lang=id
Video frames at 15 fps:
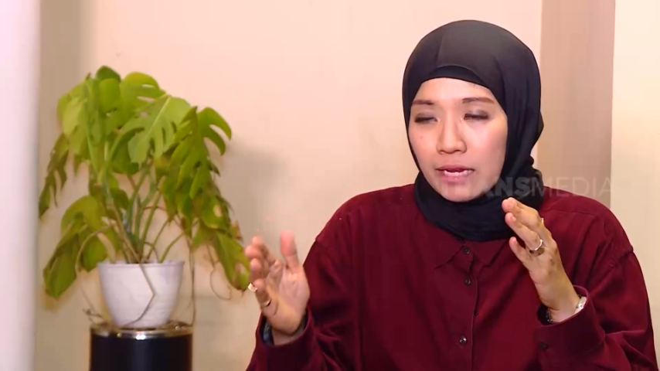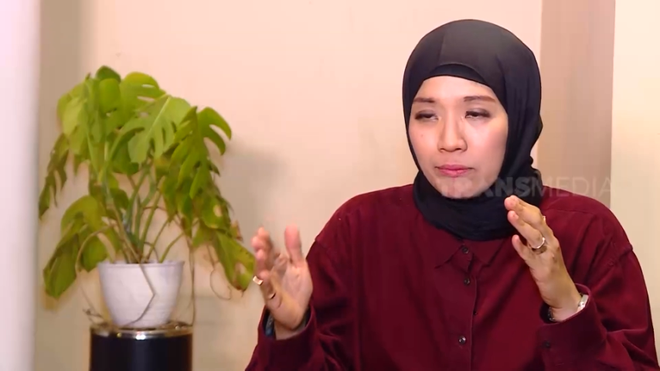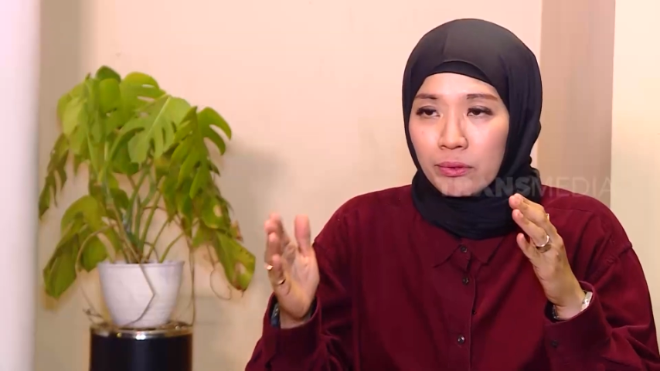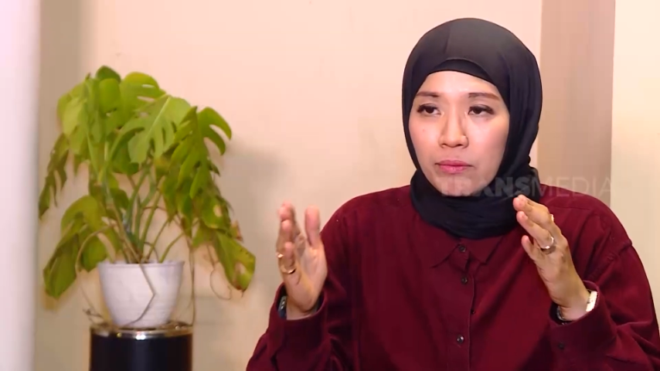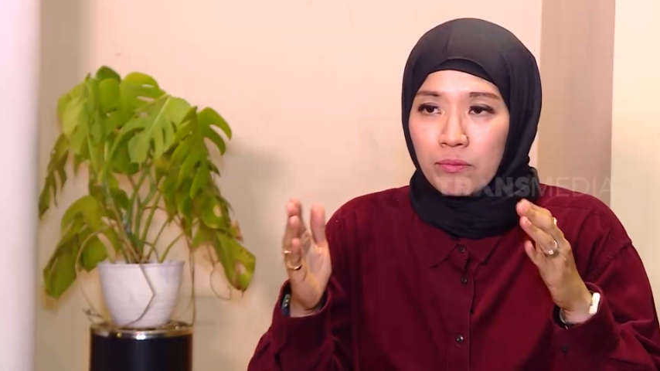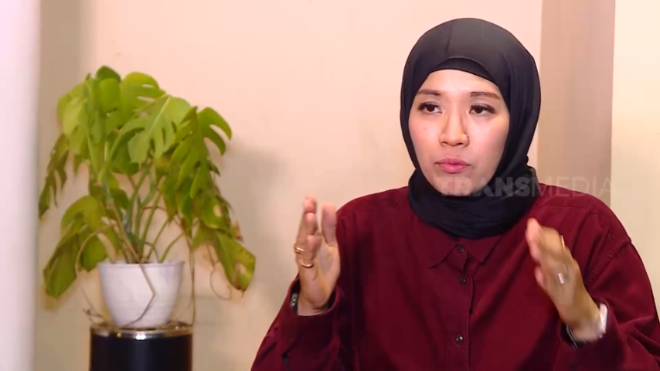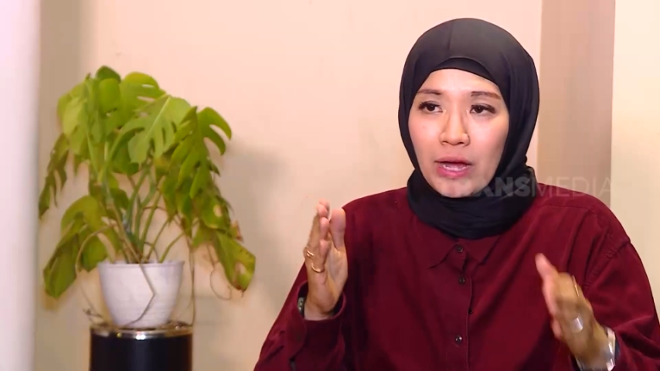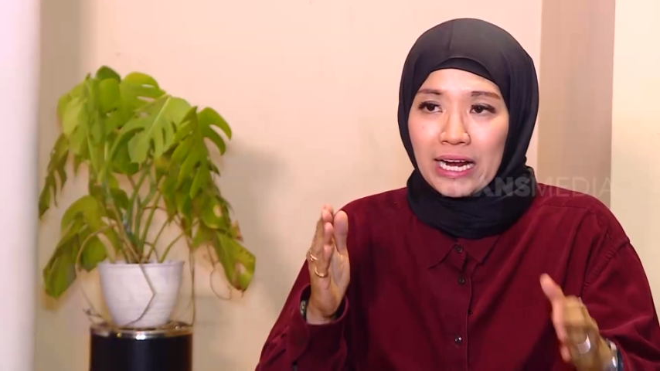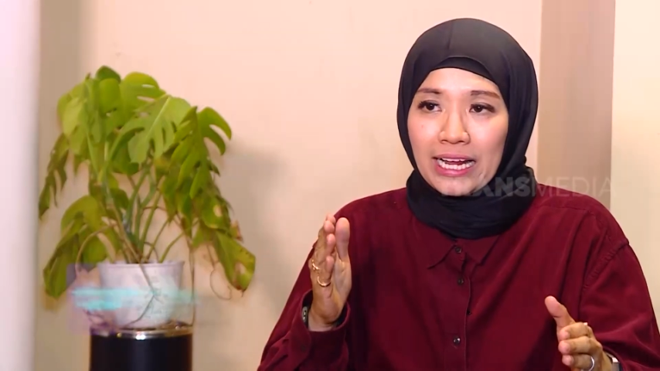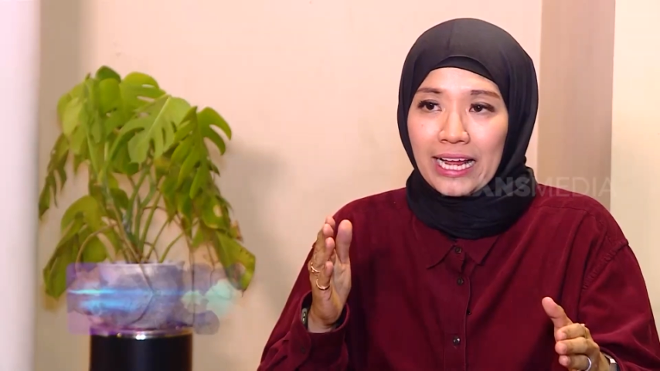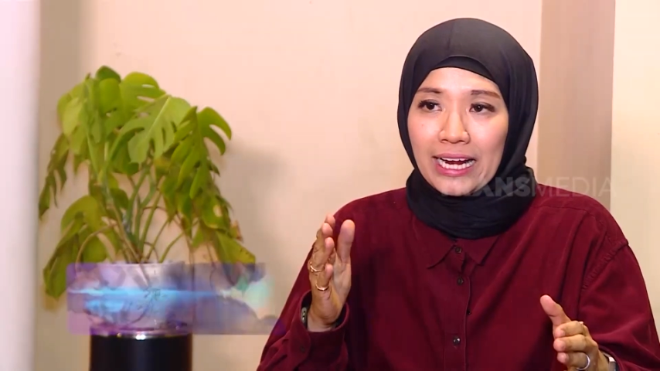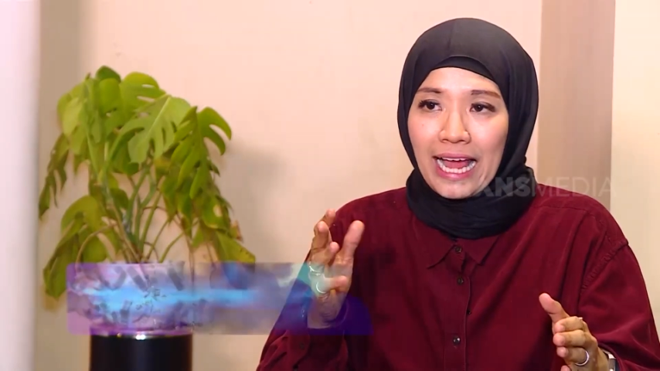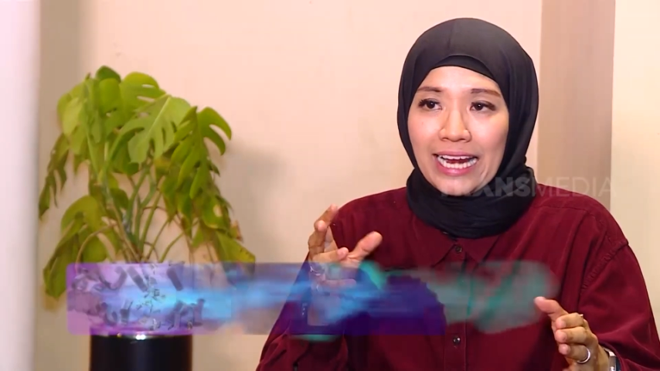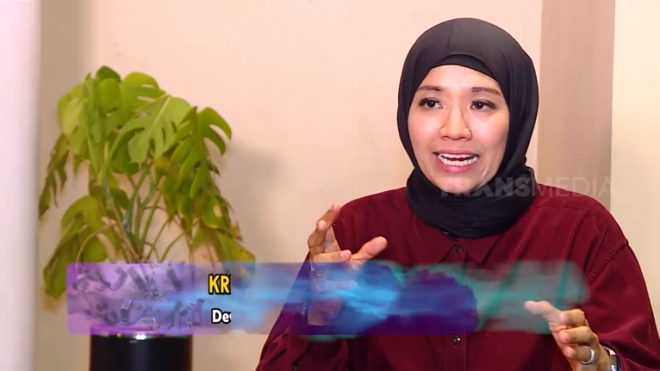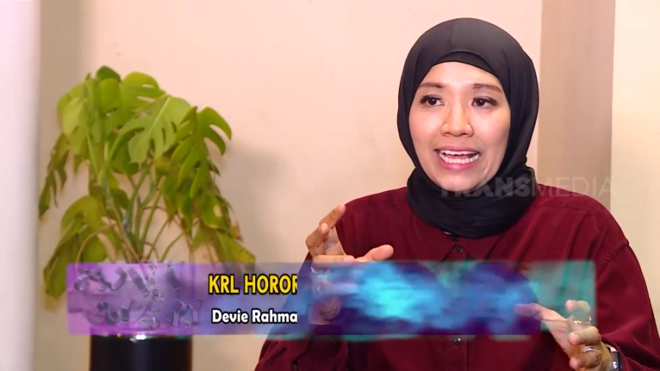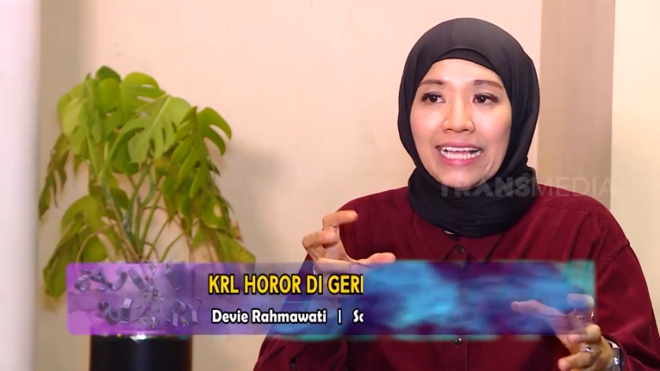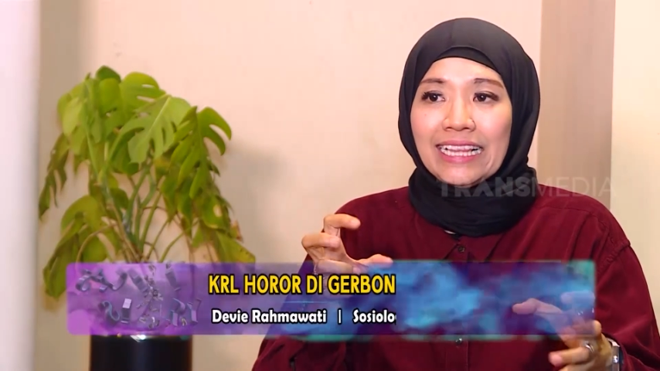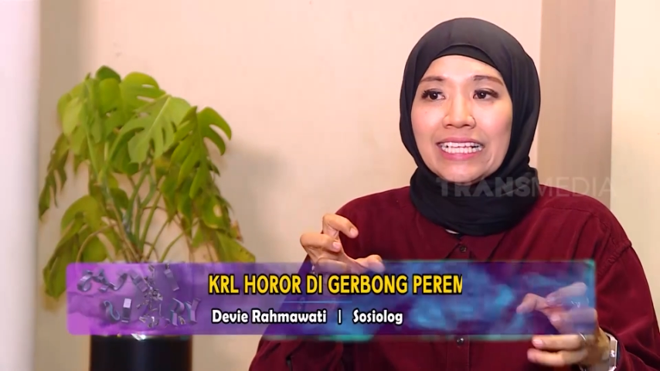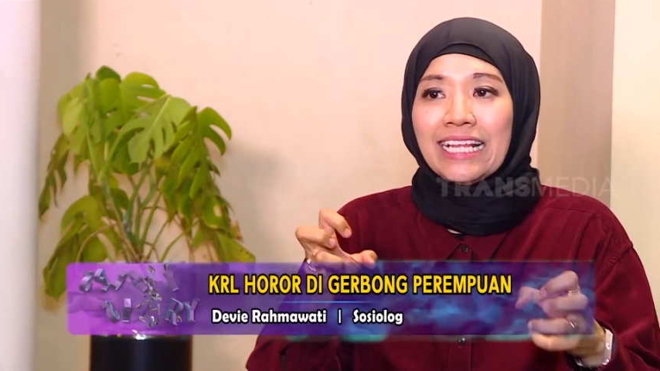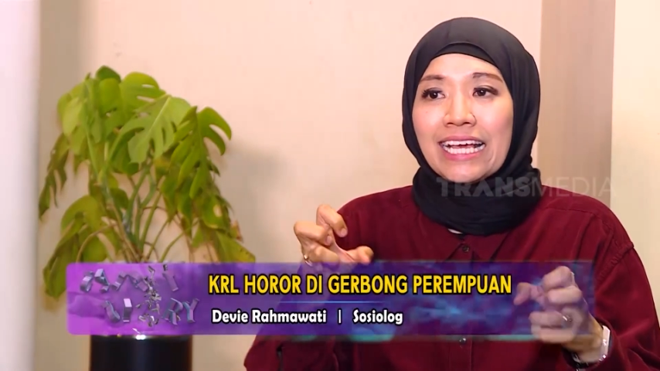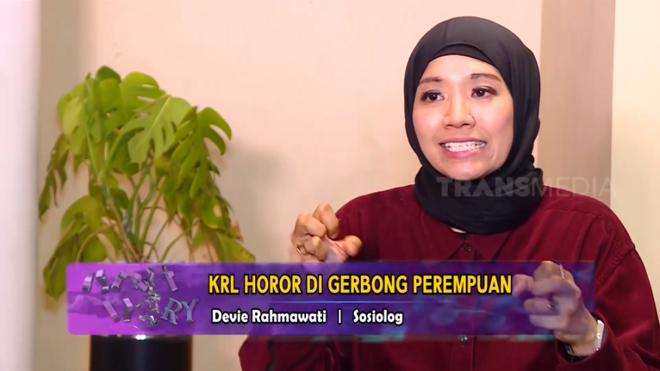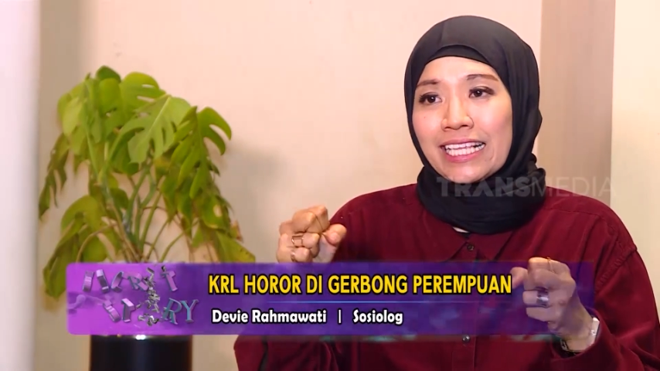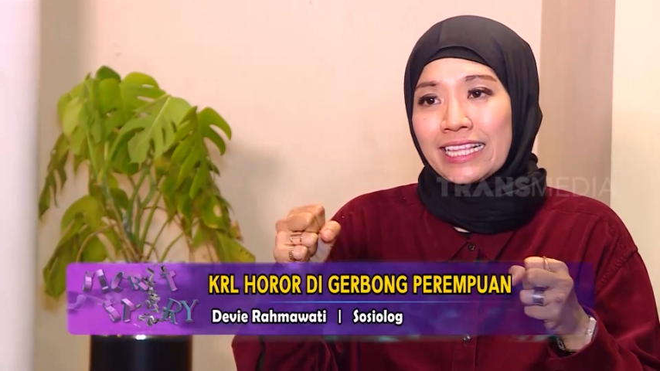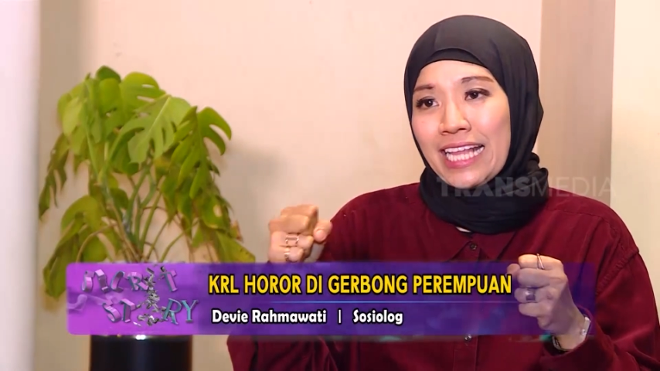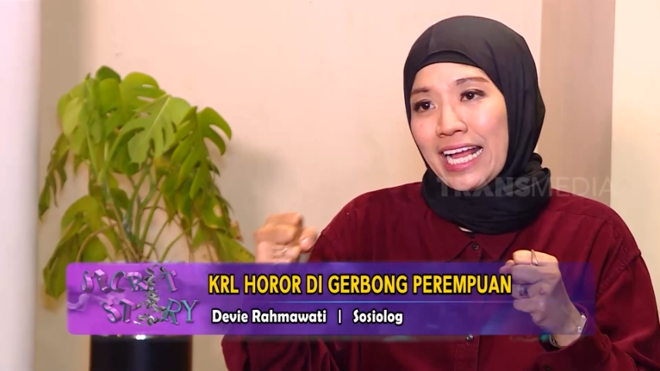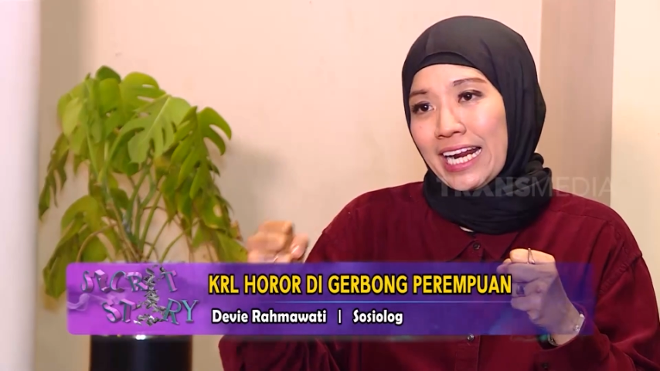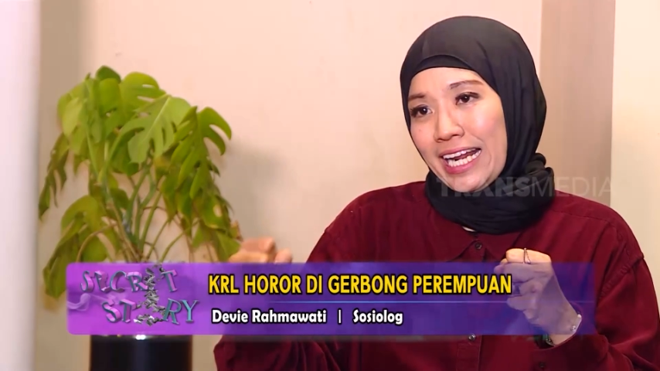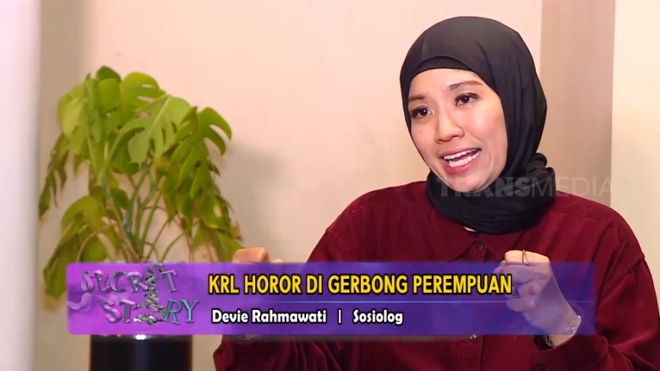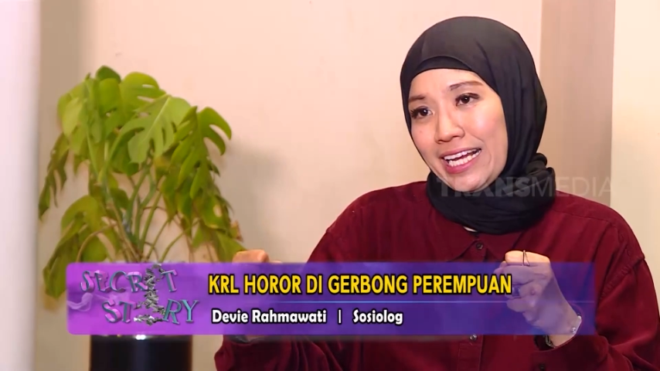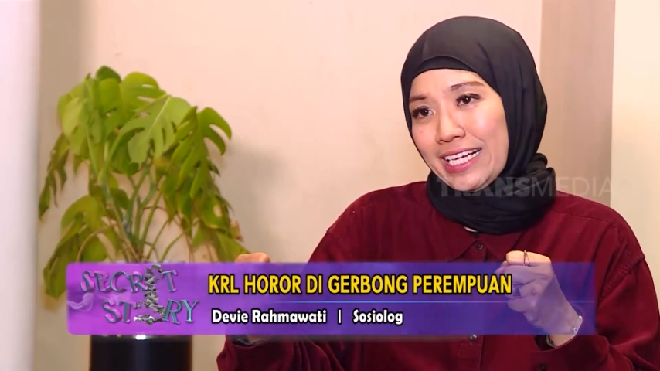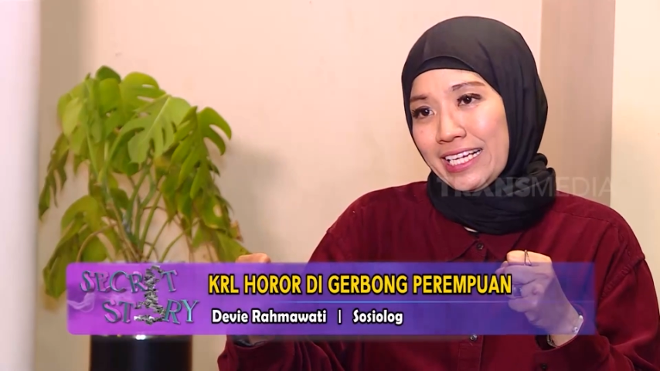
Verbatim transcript: dan perempuan kan ada yang tidak setara.